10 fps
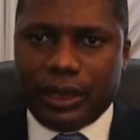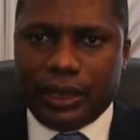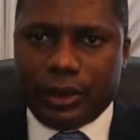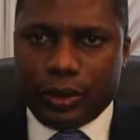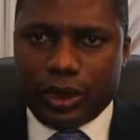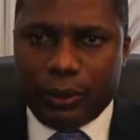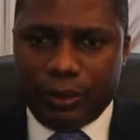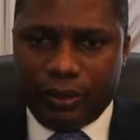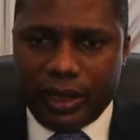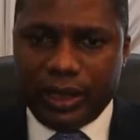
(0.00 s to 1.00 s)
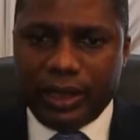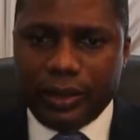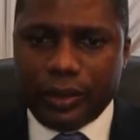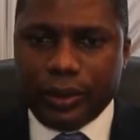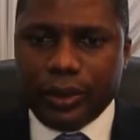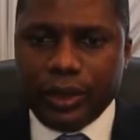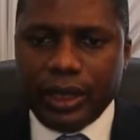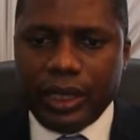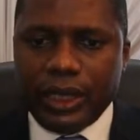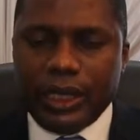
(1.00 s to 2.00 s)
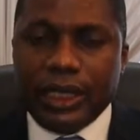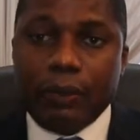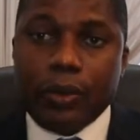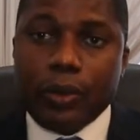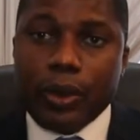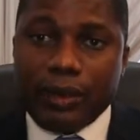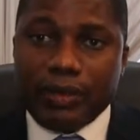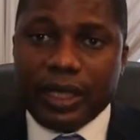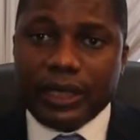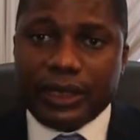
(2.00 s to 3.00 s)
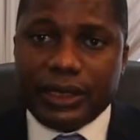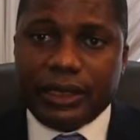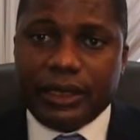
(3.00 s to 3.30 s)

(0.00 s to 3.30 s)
des choses qui peuvent aider le Togo. Il y a beaucoup à faire ici.